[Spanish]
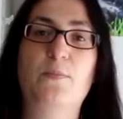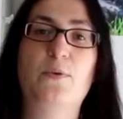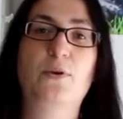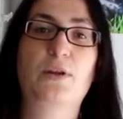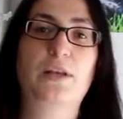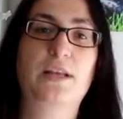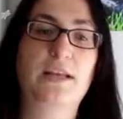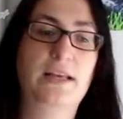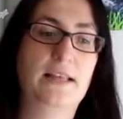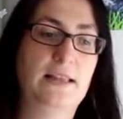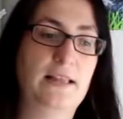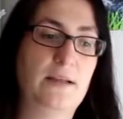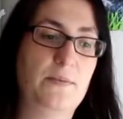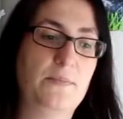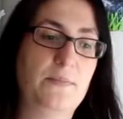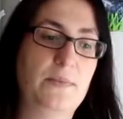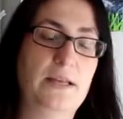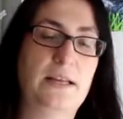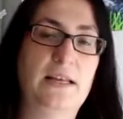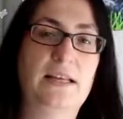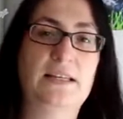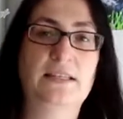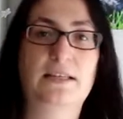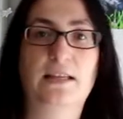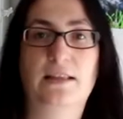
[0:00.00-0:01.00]
porque
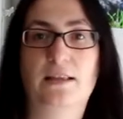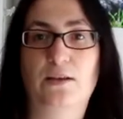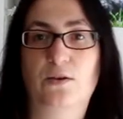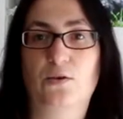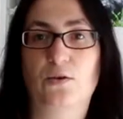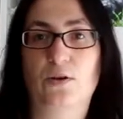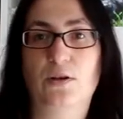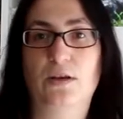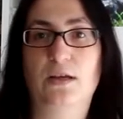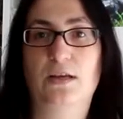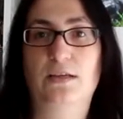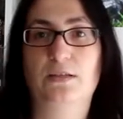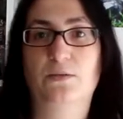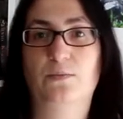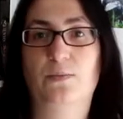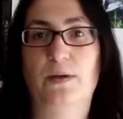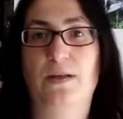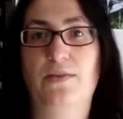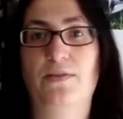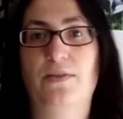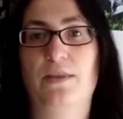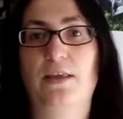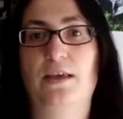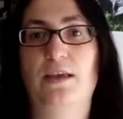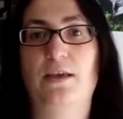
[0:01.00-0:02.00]
también las categorías
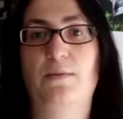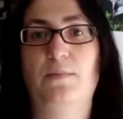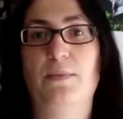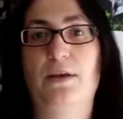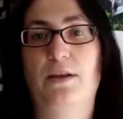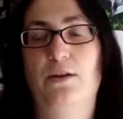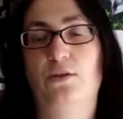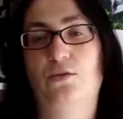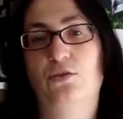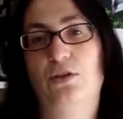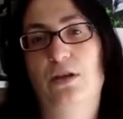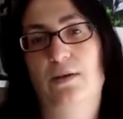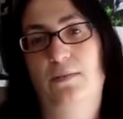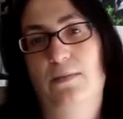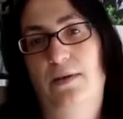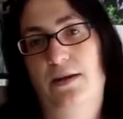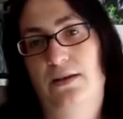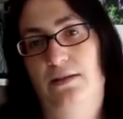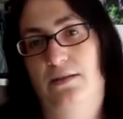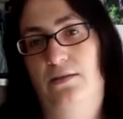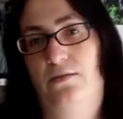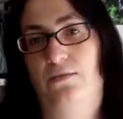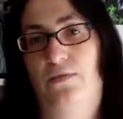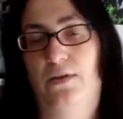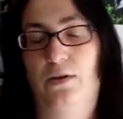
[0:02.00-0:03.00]
van de menos a
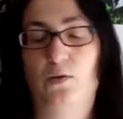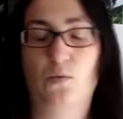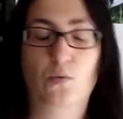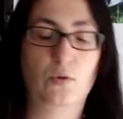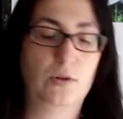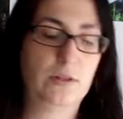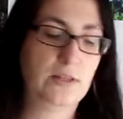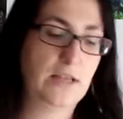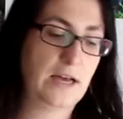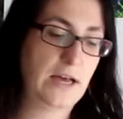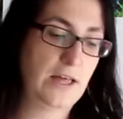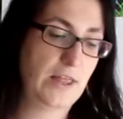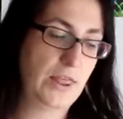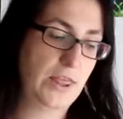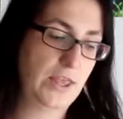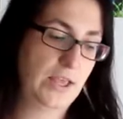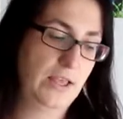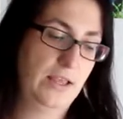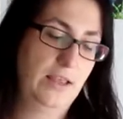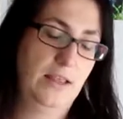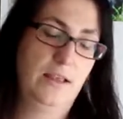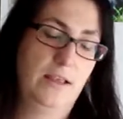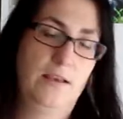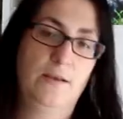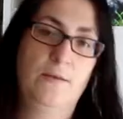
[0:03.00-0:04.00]
más dificultad
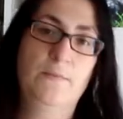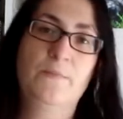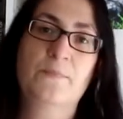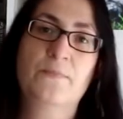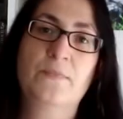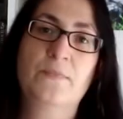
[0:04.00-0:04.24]
y